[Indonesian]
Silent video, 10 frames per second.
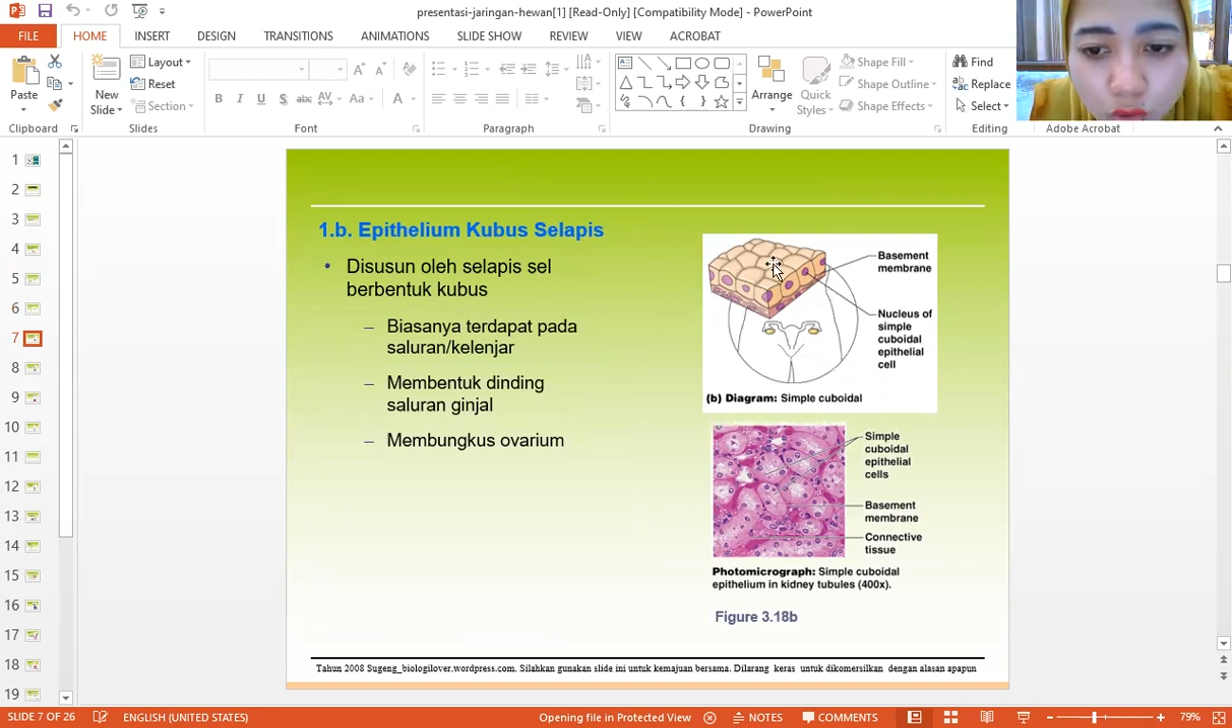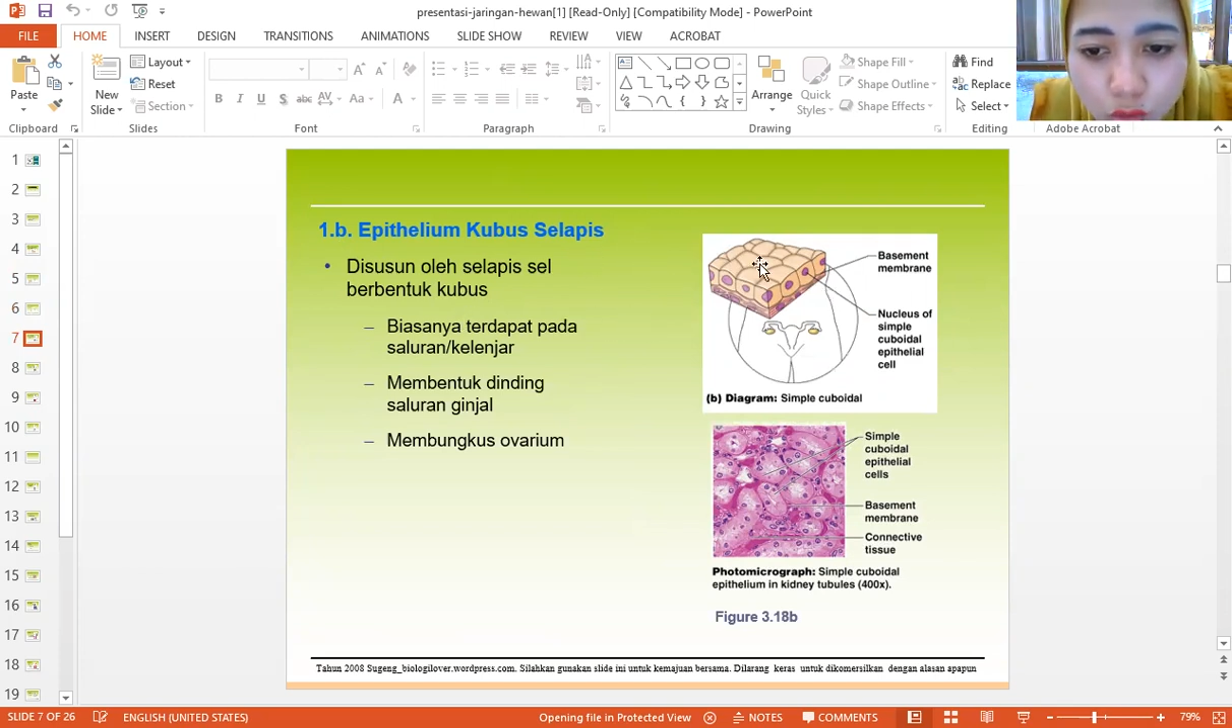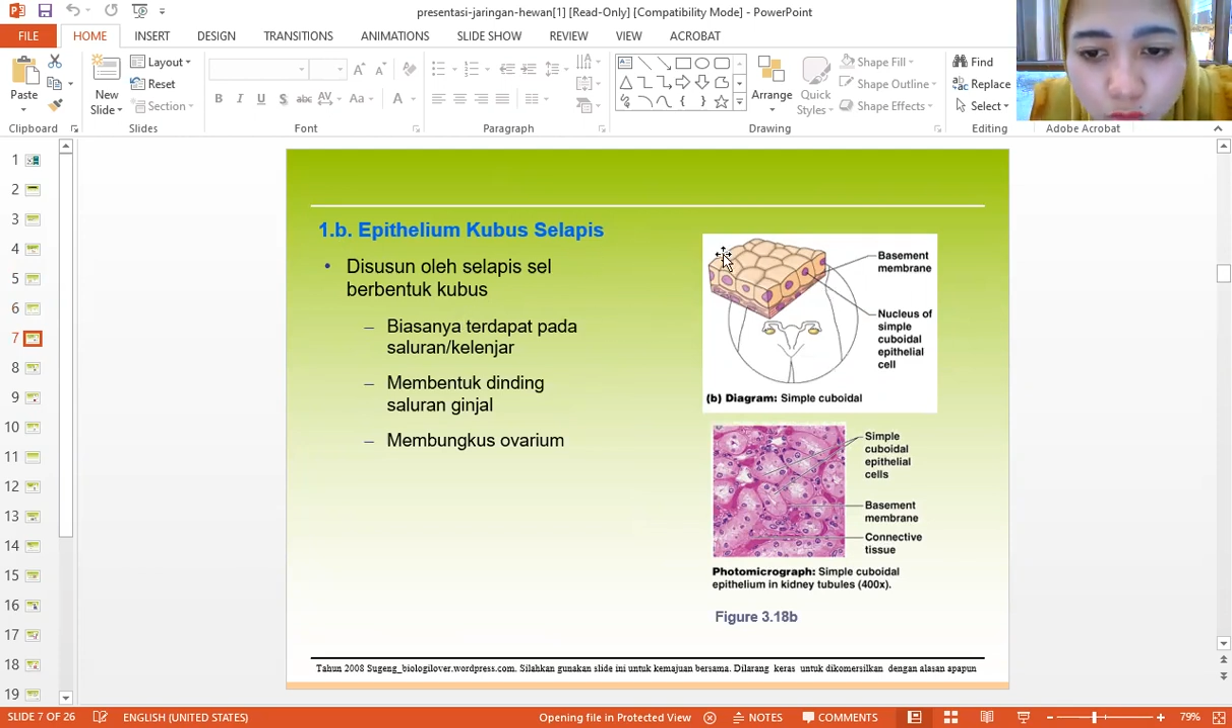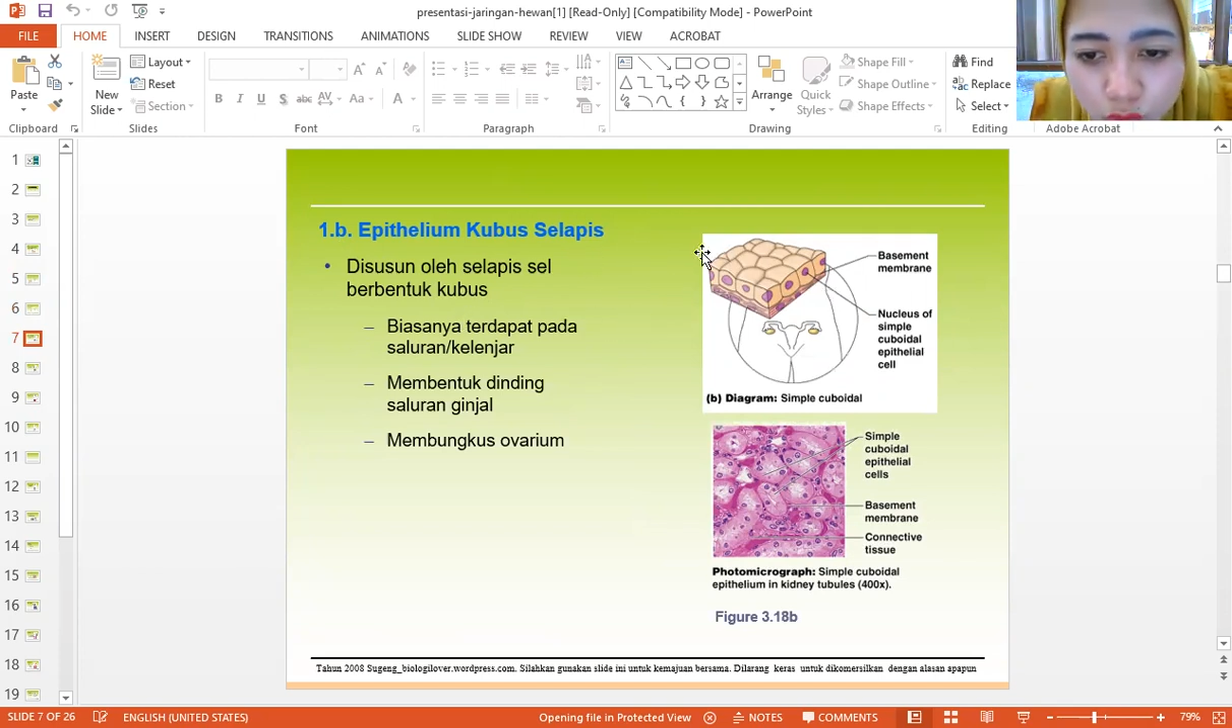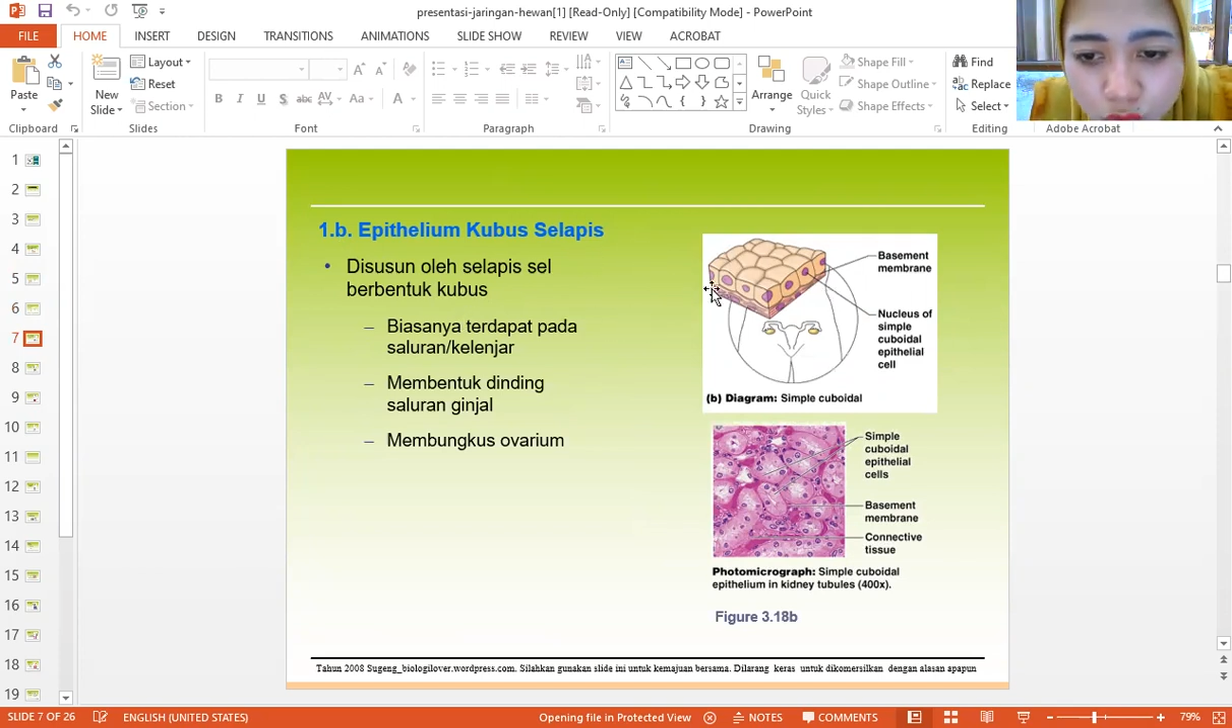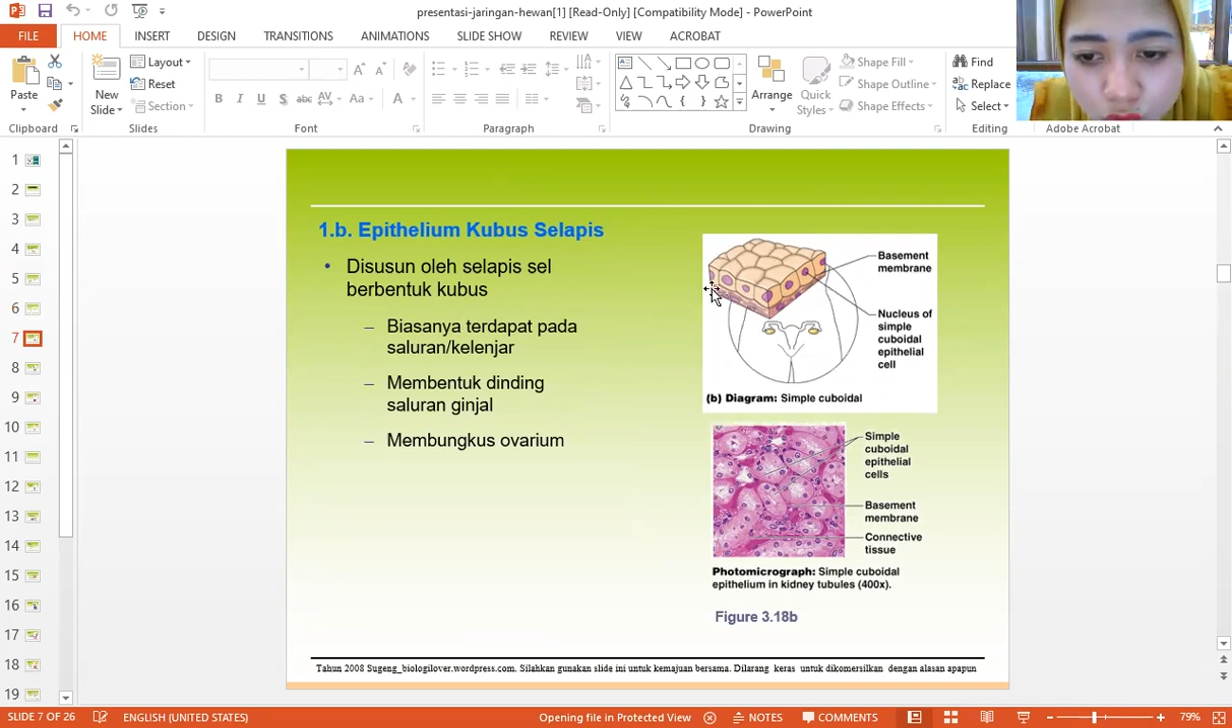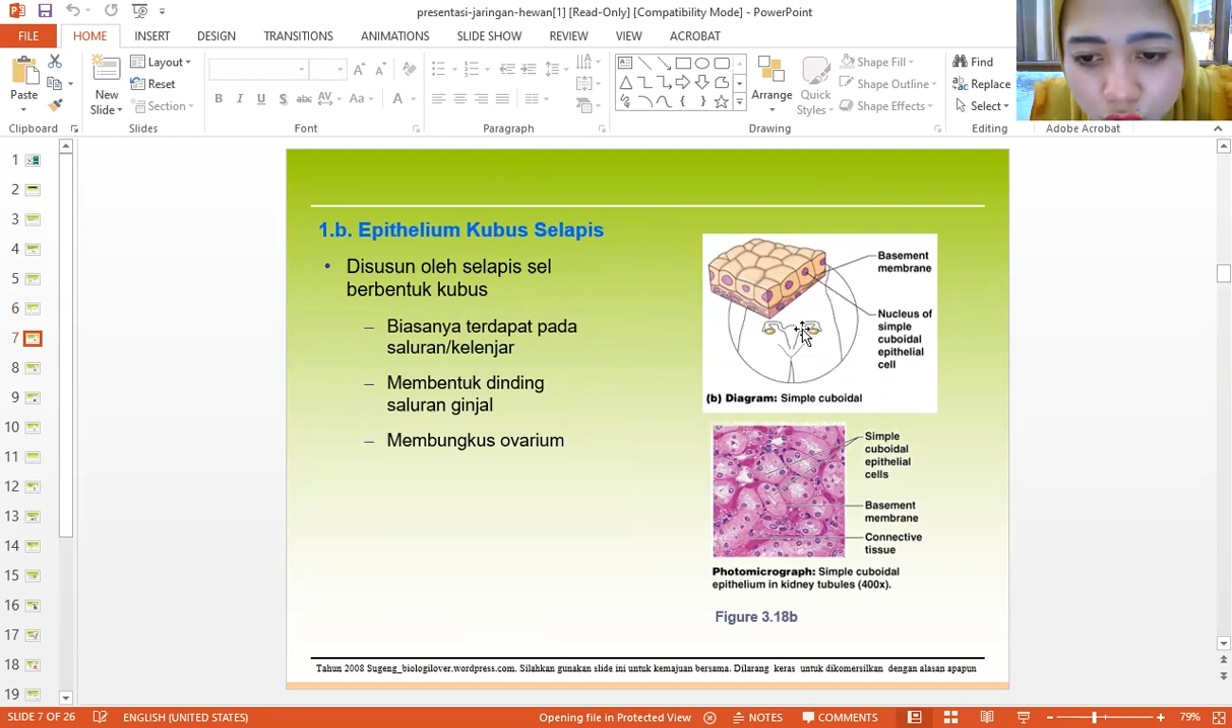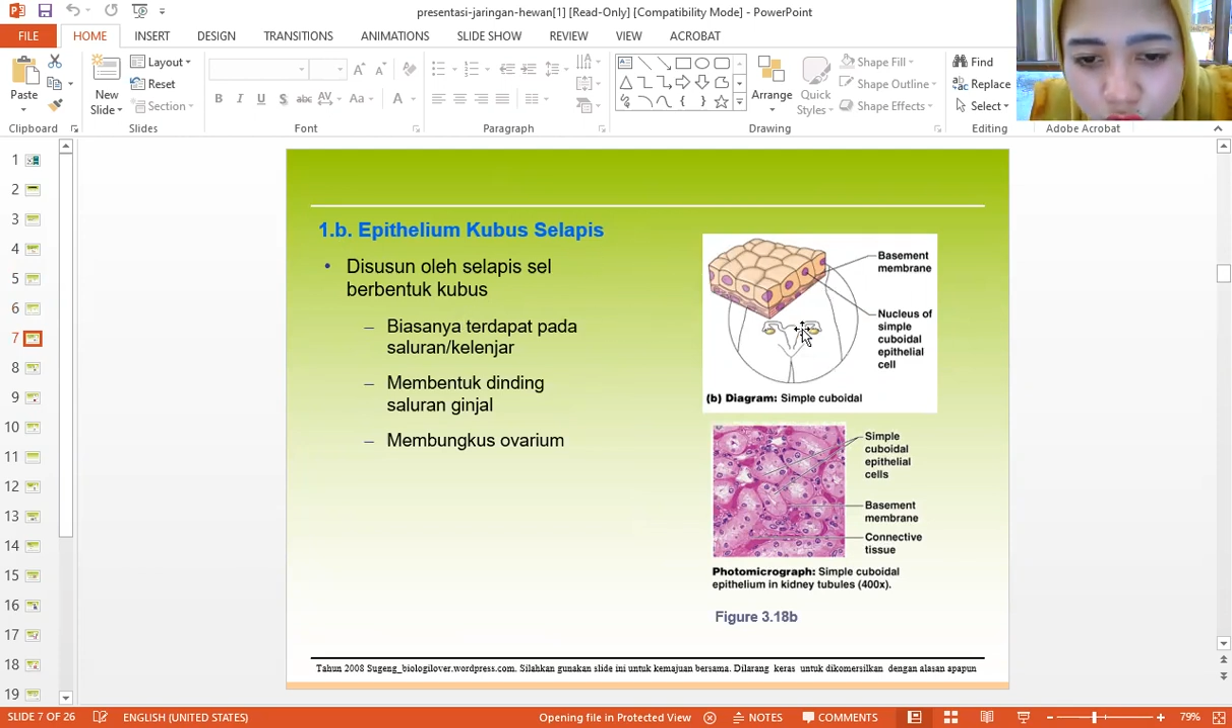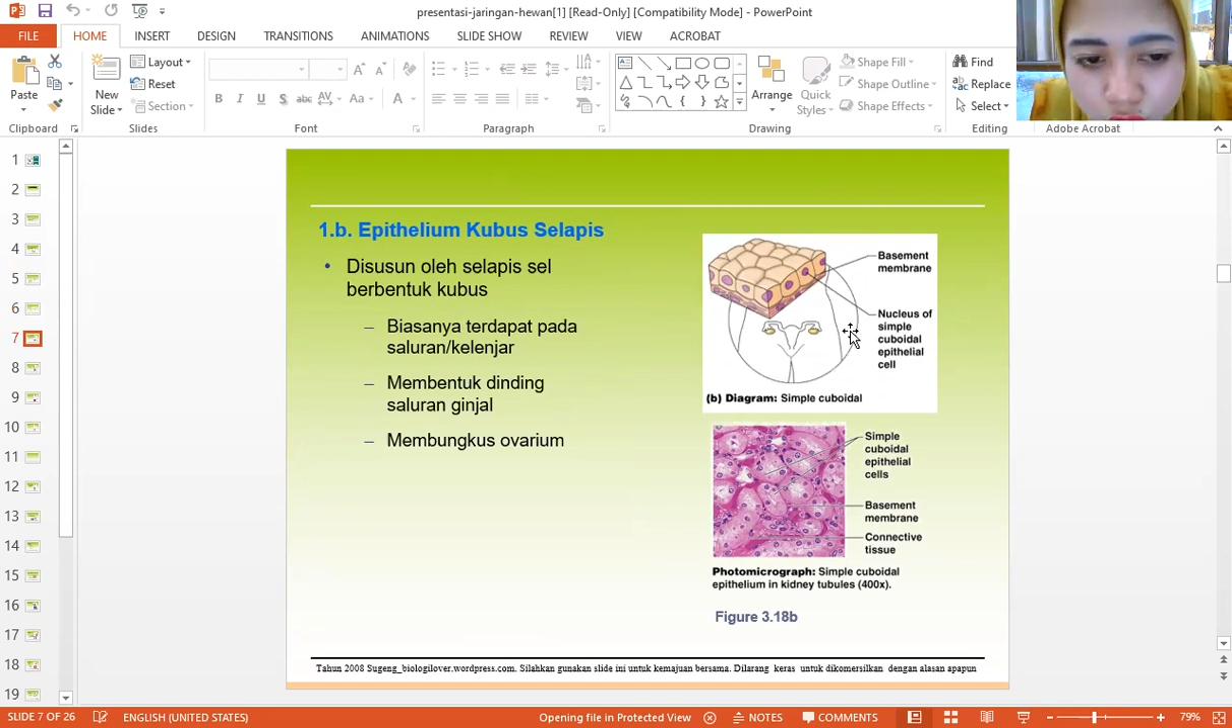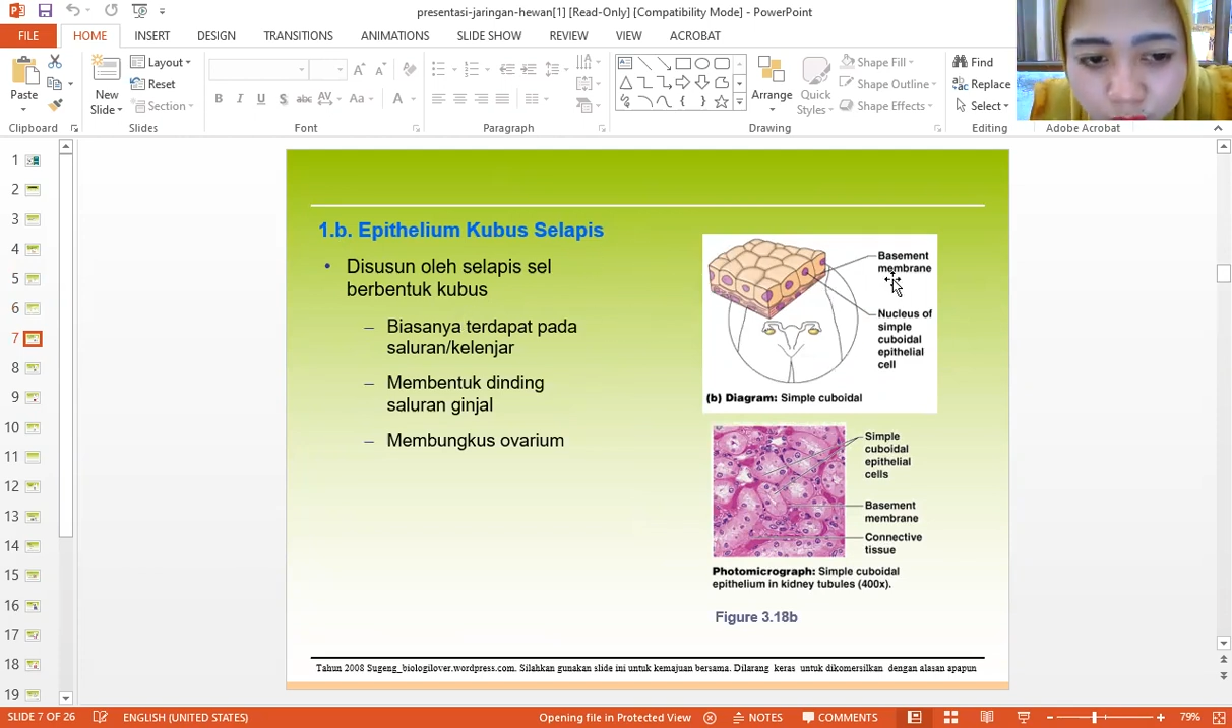
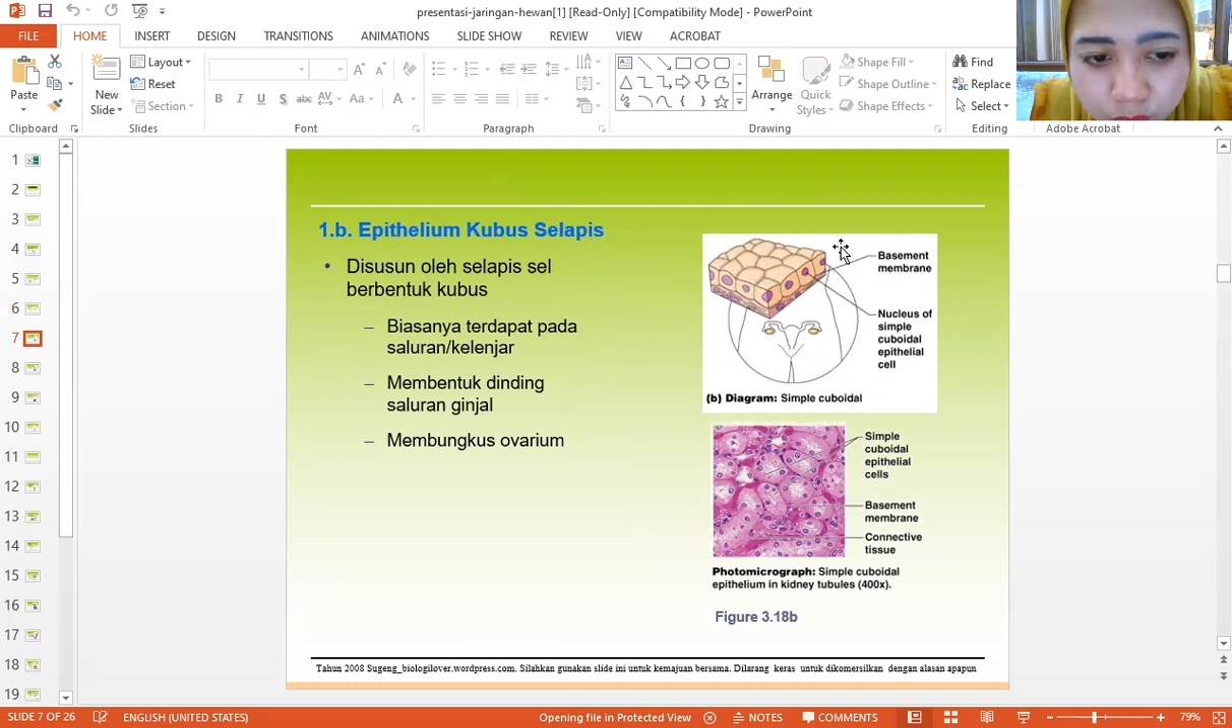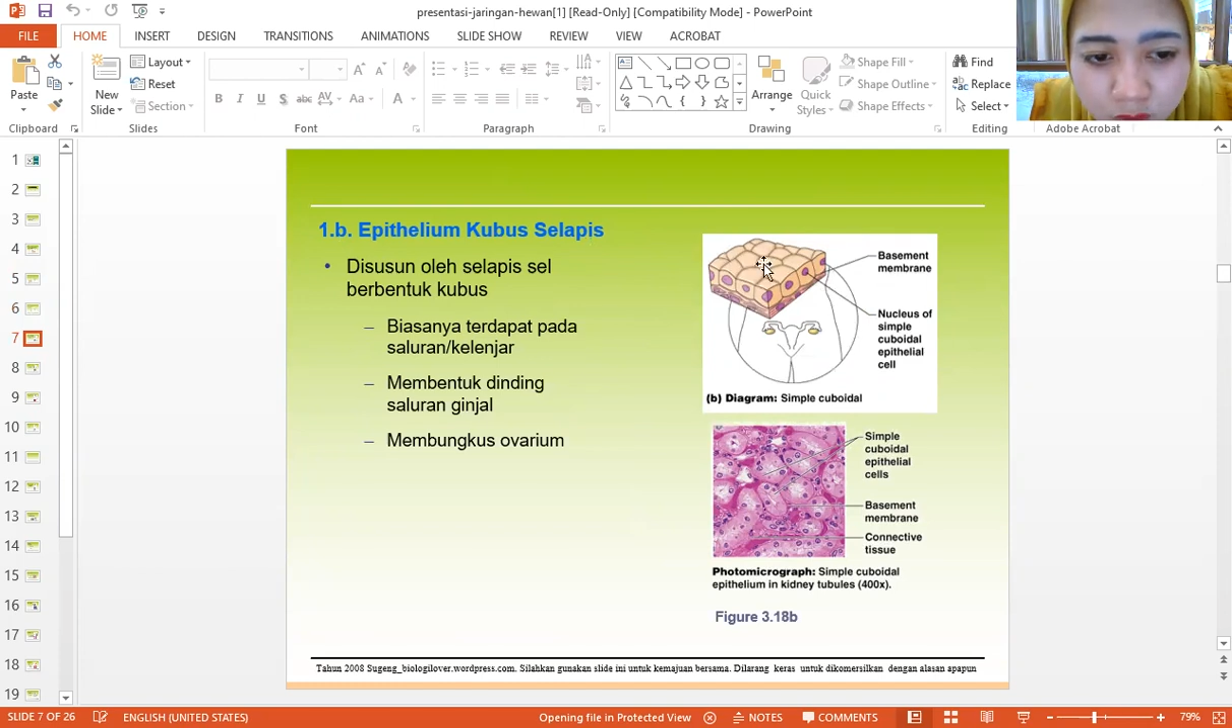kubus.